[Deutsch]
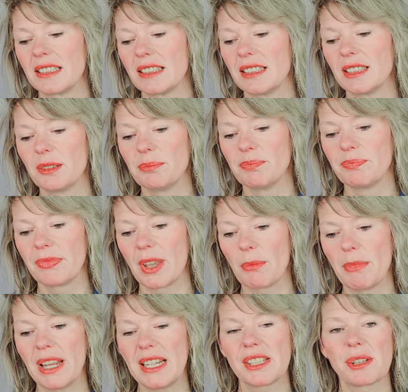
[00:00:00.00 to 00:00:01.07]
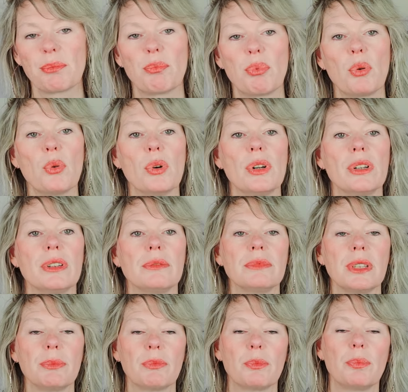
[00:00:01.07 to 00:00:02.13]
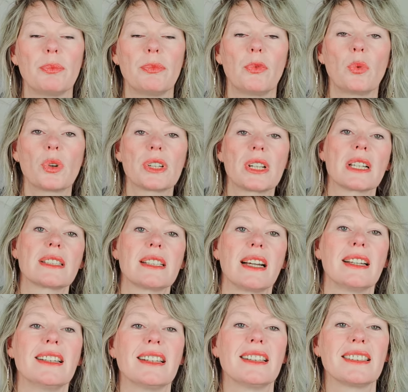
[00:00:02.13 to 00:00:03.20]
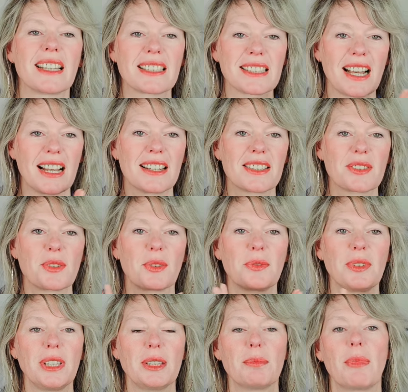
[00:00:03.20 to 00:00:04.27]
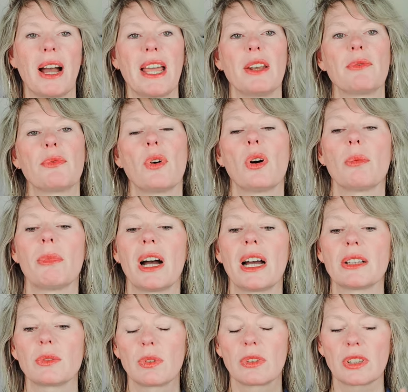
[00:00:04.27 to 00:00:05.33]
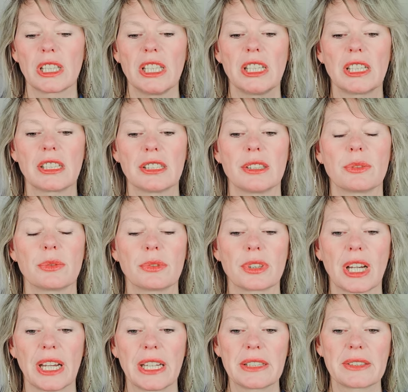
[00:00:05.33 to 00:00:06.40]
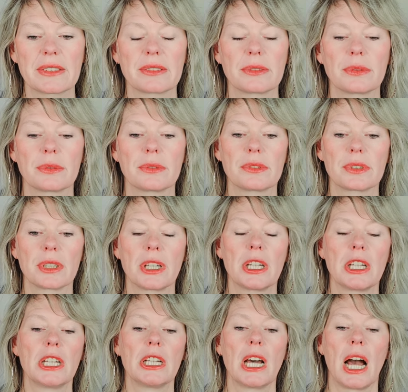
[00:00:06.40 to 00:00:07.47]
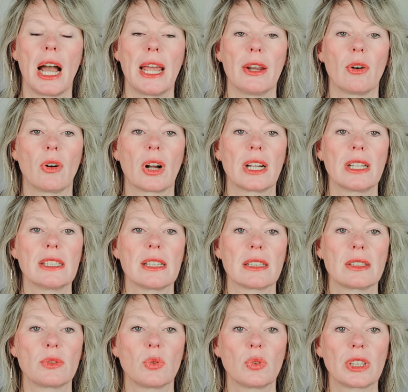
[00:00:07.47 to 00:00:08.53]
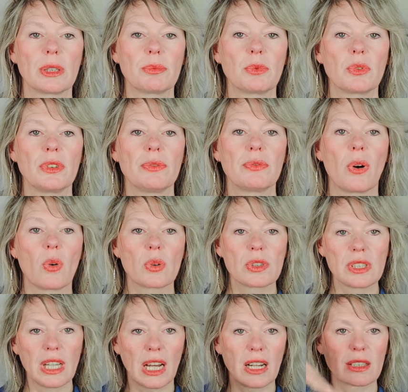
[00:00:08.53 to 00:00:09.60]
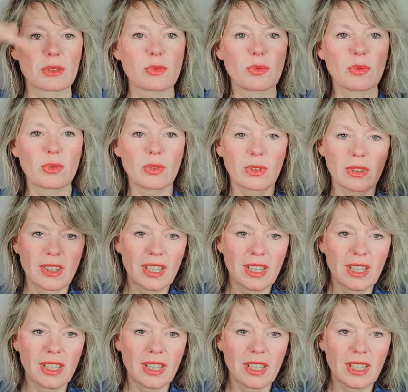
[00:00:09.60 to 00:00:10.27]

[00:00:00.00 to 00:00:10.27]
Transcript: ähm, der männliche Pol, dem wohnt das ja inne, dass alles irgendwie eben eine Form hat und Regeln und Grenzen und eine Organisation gibt. Und die Frau ist ja so